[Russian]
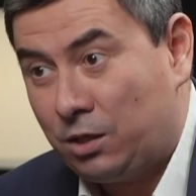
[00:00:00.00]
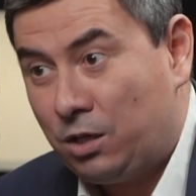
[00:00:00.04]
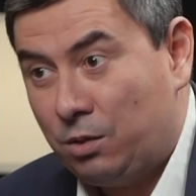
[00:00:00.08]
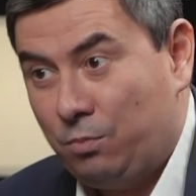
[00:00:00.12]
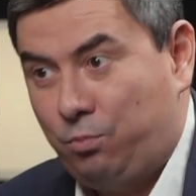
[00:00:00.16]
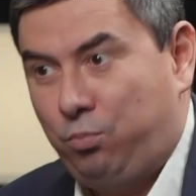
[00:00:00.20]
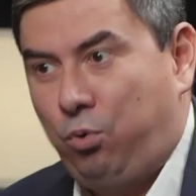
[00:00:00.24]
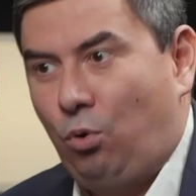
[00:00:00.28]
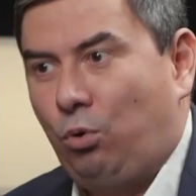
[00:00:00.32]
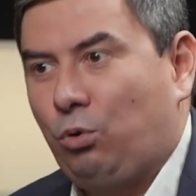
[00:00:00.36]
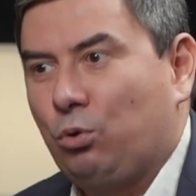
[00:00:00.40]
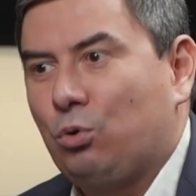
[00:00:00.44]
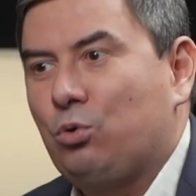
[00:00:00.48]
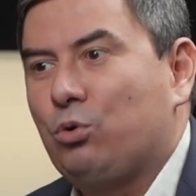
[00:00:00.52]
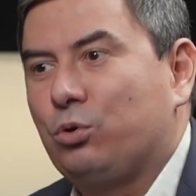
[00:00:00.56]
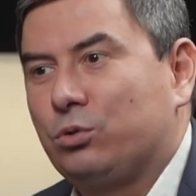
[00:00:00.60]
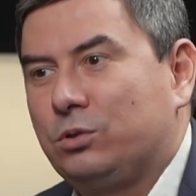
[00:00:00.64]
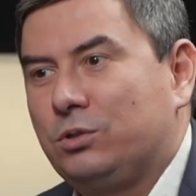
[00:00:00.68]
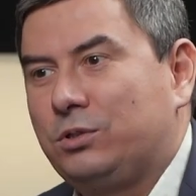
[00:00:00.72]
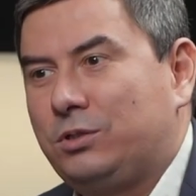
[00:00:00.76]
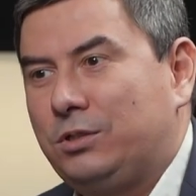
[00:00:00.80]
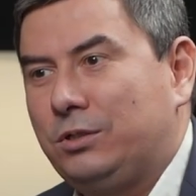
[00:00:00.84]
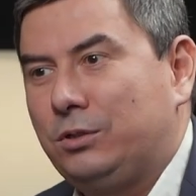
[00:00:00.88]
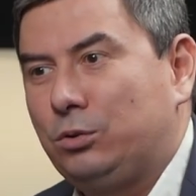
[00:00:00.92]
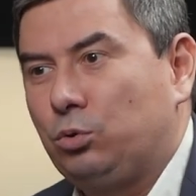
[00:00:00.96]
а не
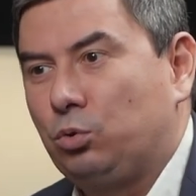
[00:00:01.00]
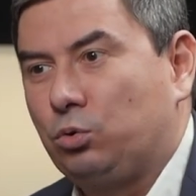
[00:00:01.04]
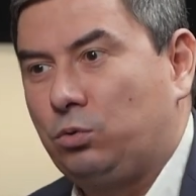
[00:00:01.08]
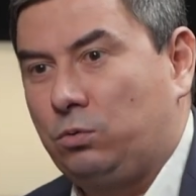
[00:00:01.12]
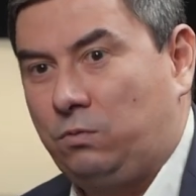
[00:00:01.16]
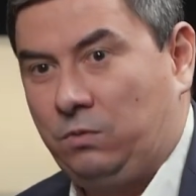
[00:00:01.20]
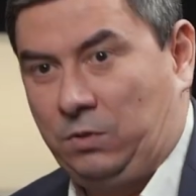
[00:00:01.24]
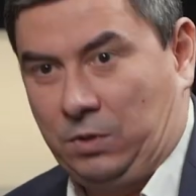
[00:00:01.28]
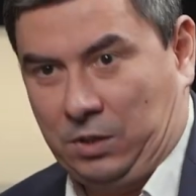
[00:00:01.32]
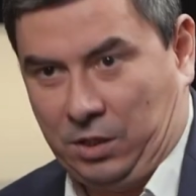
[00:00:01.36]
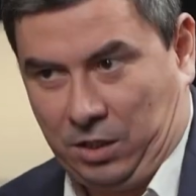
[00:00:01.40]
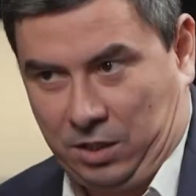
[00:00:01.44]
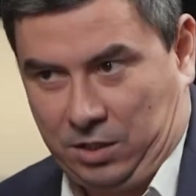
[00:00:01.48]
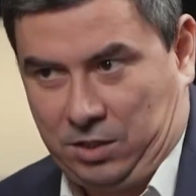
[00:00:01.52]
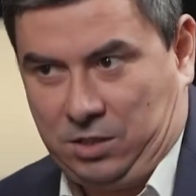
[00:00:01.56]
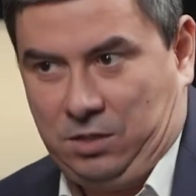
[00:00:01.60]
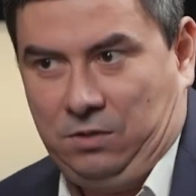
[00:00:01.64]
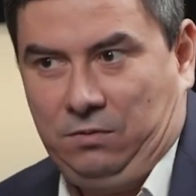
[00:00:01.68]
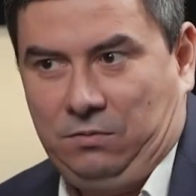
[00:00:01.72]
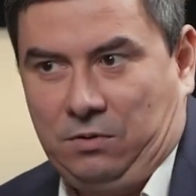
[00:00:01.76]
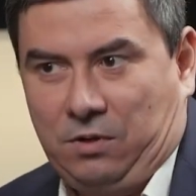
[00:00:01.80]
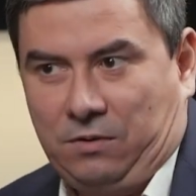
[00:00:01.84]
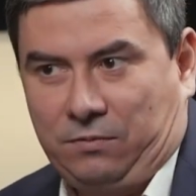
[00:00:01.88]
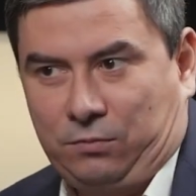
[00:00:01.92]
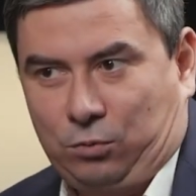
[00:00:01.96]
полгода тянуть? Ведь
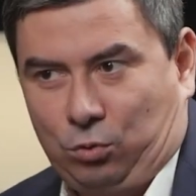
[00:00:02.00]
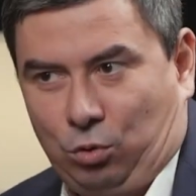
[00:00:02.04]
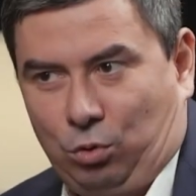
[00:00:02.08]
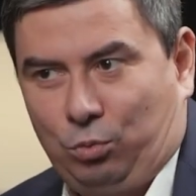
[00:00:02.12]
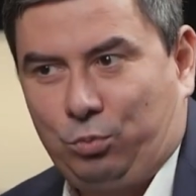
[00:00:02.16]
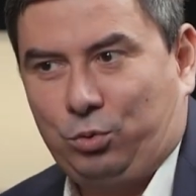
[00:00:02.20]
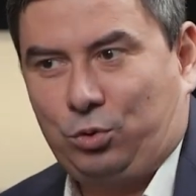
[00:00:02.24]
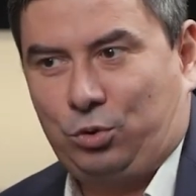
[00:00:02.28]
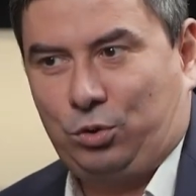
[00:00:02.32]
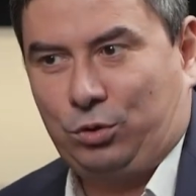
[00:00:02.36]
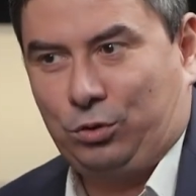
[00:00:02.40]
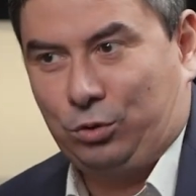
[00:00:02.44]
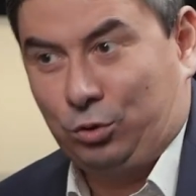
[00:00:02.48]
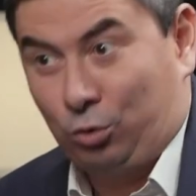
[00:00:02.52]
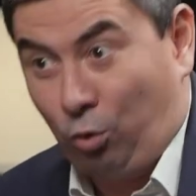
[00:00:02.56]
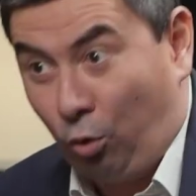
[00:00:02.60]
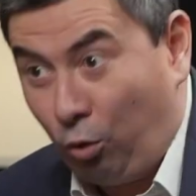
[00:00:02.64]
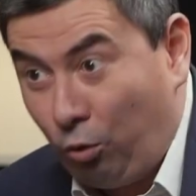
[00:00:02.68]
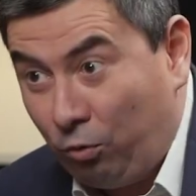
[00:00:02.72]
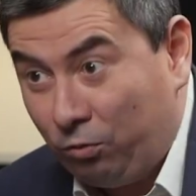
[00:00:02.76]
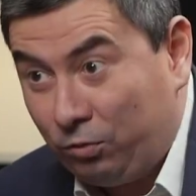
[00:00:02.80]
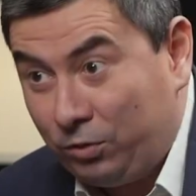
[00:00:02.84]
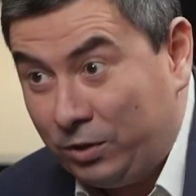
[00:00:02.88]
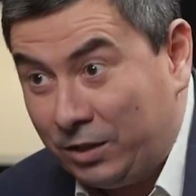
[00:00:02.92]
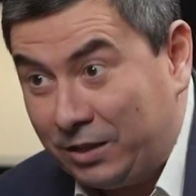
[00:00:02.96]
красивые автобусы,
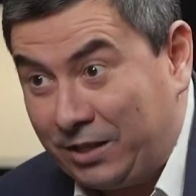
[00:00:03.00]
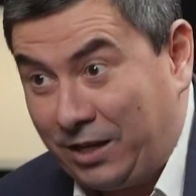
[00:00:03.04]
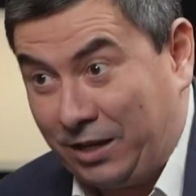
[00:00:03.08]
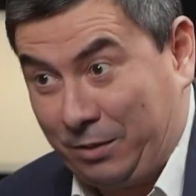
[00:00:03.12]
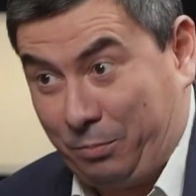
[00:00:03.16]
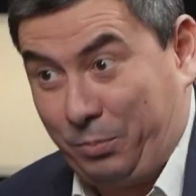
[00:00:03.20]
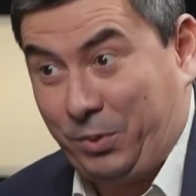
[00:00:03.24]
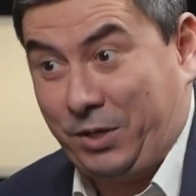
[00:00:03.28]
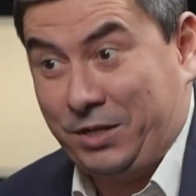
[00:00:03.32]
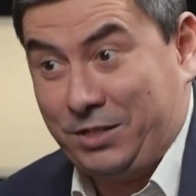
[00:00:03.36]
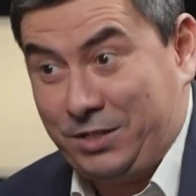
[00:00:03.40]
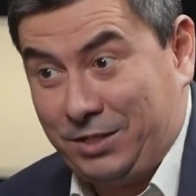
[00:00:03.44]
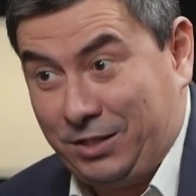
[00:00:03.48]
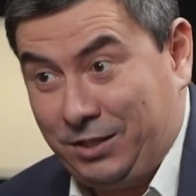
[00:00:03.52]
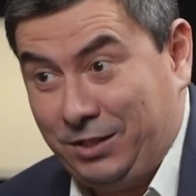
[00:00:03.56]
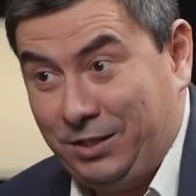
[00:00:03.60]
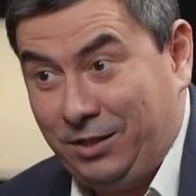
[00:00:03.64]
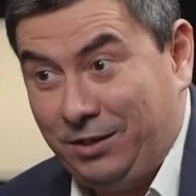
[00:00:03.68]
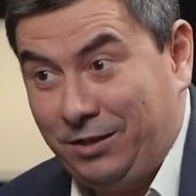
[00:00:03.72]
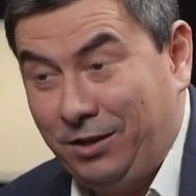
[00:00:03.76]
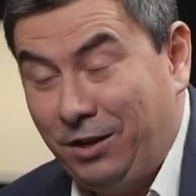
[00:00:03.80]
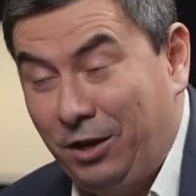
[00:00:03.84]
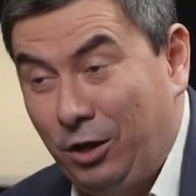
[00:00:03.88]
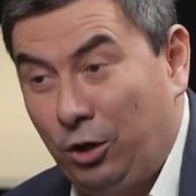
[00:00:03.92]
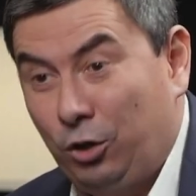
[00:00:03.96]
новые, как
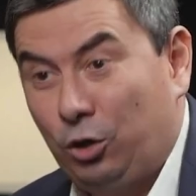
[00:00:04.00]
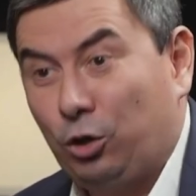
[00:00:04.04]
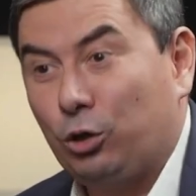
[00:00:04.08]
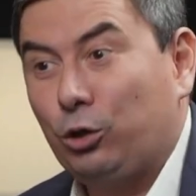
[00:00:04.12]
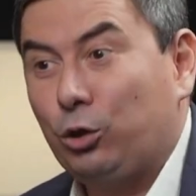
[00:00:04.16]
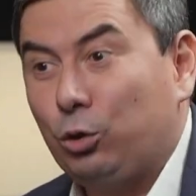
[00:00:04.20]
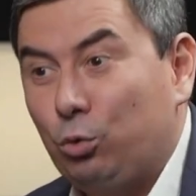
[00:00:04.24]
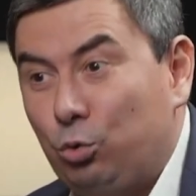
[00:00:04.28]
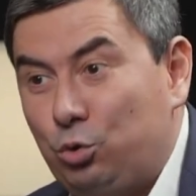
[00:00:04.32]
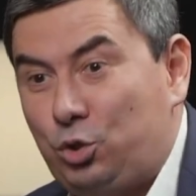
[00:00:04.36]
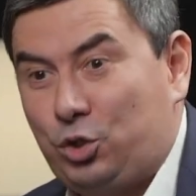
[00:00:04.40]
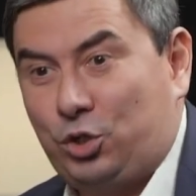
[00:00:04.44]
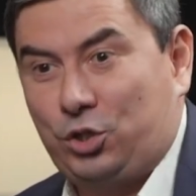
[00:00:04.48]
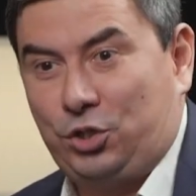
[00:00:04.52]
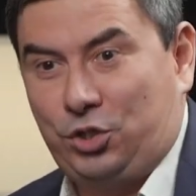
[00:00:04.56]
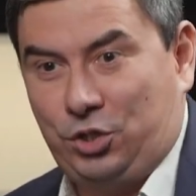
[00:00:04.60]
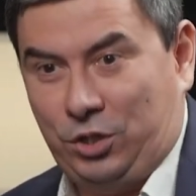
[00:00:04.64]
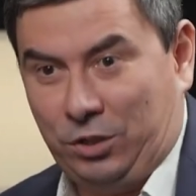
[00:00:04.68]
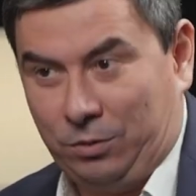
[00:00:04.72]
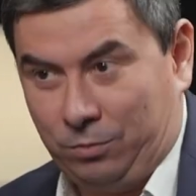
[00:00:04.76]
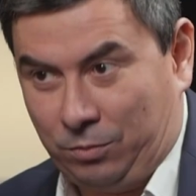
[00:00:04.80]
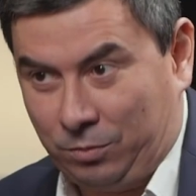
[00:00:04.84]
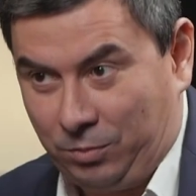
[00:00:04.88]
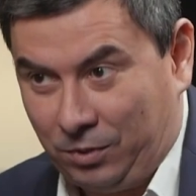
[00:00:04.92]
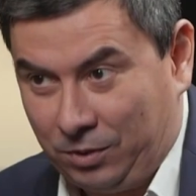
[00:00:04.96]
просили, лучше,
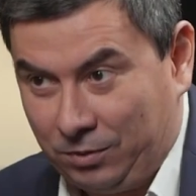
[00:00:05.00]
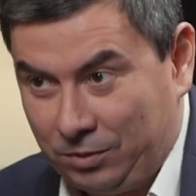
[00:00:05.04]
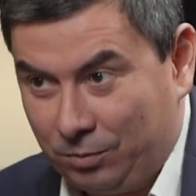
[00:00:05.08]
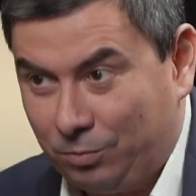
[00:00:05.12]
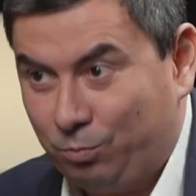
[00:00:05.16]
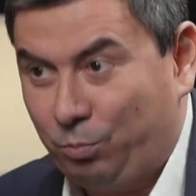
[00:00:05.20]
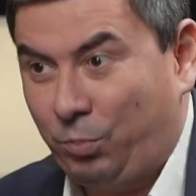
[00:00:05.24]
чем